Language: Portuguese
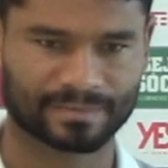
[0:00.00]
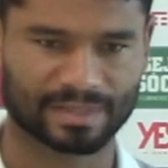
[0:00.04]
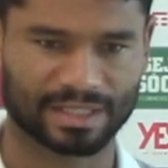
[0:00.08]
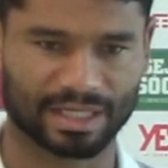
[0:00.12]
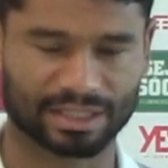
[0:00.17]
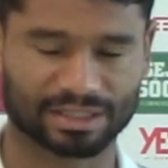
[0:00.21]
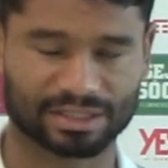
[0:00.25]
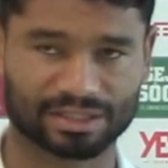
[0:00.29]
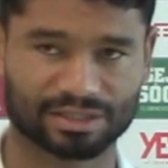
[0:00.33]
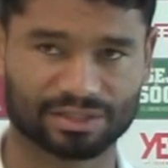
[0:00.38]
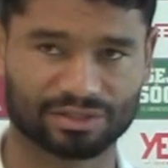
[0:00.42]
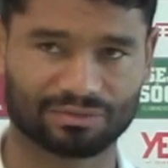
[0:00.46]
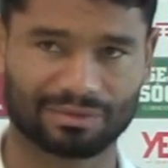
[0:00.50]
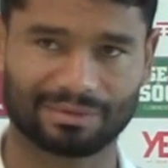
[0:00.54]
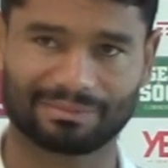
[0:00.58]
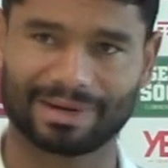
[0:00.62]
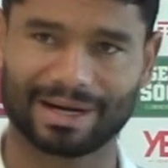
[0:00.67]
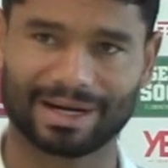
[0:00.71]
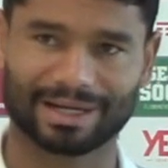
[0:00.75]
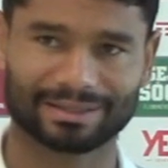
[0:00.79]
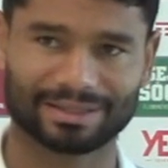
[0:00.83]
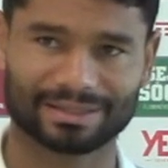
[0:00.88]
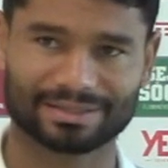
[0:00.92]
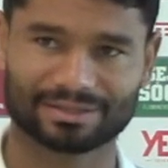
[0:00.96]
atingir uma
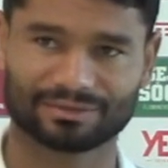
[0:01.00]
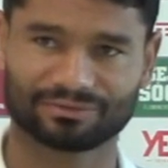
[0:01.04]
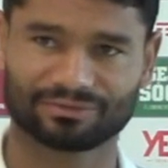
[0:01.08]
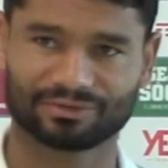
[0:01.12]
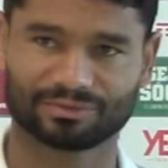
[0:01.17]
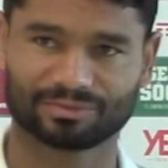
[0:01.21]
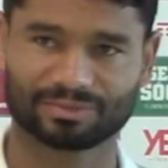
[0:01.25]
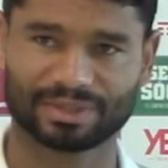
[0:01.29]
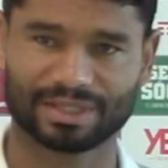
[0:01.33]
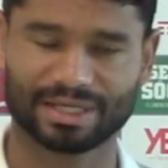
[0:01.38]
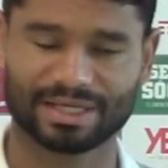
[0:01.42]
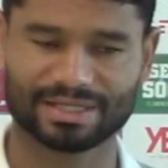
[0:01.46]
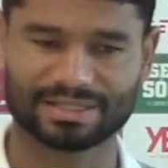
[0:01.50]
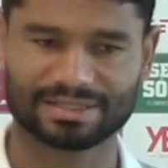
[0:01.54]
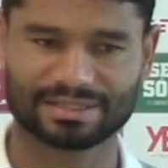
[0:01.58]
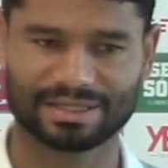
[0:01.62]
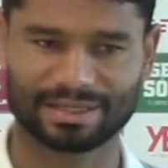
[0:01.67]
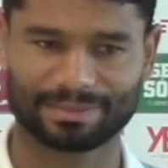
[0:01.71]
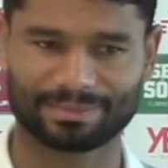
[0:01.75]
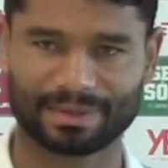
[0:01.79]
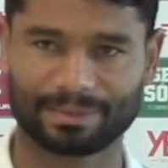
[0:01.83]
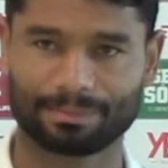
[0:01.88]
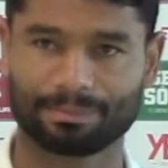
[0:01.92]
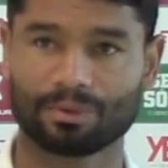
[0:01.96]
marca dessa no Fluminense
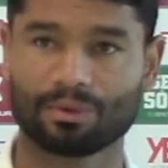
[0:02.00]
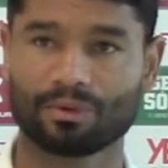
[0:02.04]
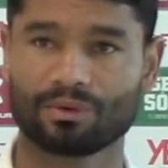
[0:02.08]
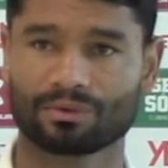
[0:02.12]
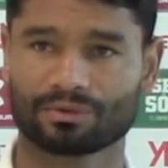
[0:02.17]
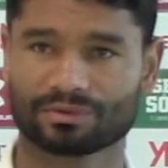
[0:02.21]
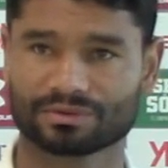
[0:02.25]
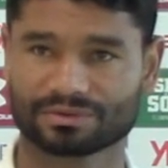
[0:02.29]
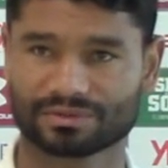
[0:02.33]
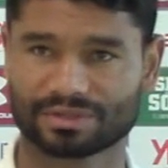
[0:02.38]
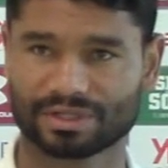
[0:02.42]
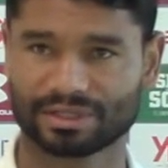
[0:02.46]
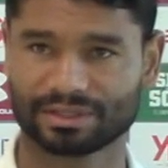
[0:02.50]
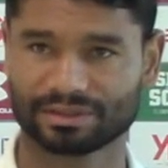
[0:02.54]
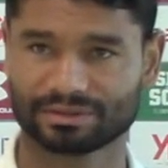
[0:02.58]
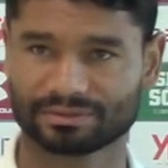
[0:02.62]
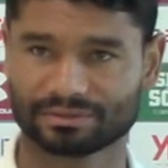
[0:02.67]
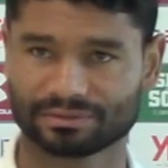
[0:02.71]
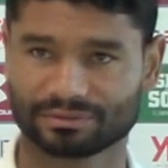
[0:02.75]
é para poucos, né?